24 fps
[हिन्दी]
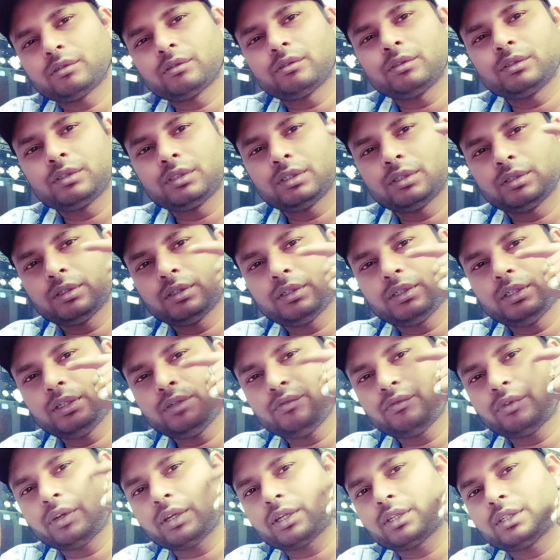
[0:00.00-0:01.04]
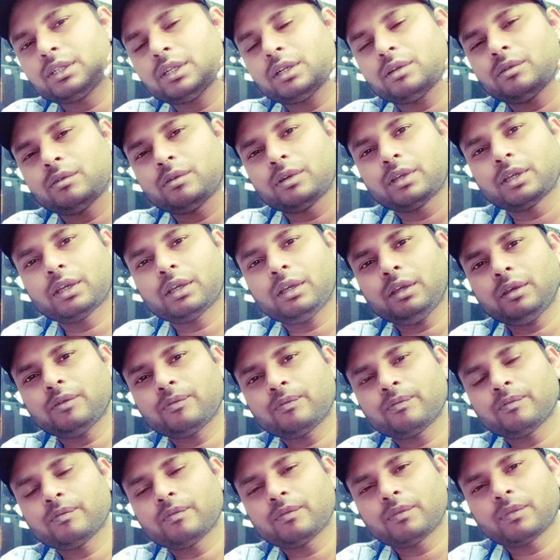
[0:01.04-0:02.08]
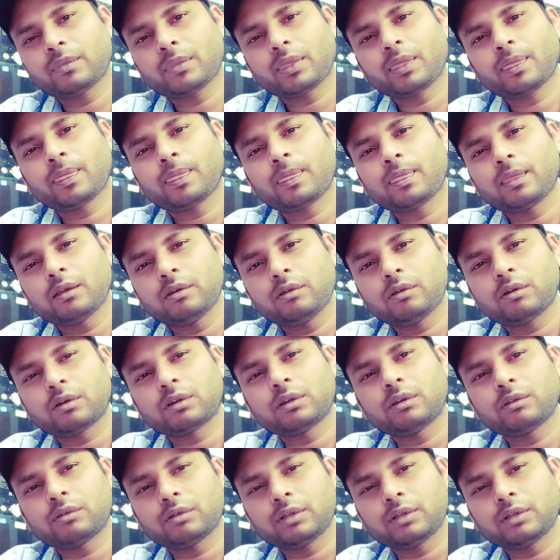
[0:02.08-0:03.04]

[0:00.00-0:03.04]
कुछ इन्फेक्शन हो गया है डॉक्टर